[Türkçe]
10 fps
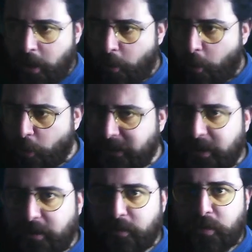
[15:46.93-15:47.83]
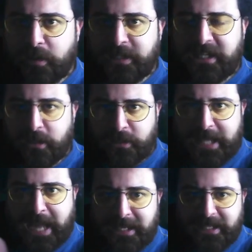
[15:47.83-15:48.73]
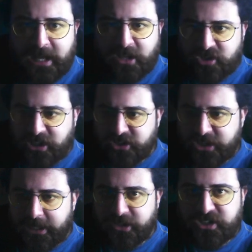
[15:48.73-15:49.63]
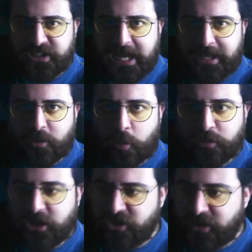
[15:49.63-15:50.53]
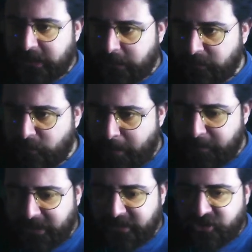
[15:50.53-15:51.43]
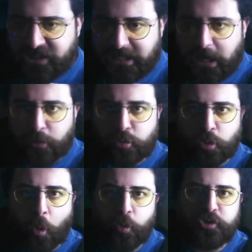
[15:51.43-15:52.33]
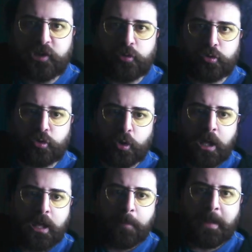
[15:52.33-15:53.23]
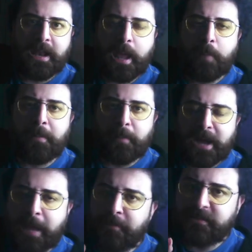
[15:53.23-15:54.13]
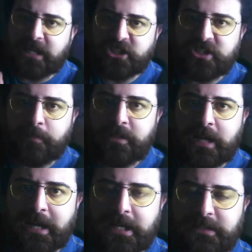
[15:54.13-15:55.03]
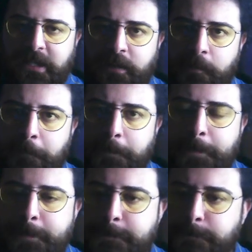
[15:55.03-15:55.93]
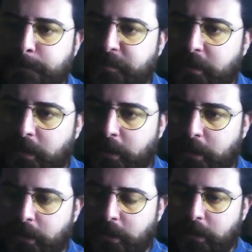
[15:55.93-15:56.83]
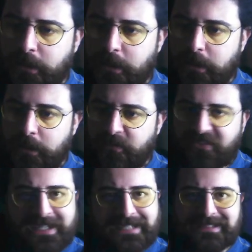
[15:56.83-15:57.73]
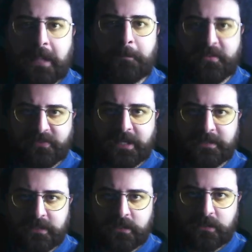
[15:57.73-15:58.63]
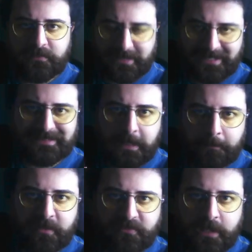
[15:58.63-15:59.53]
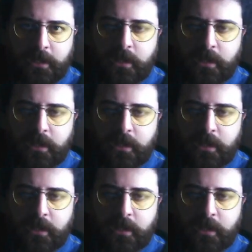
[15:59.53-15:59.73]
Oraya da yerli açılacağı için yerli kontenjanından Emre'yi de çıkar. Ay, çocuk, ölecek çocuk çünkü. Ben bak, Emre Taşdemir hakikaten e, sakatlanmasaydı, sakatlanmasa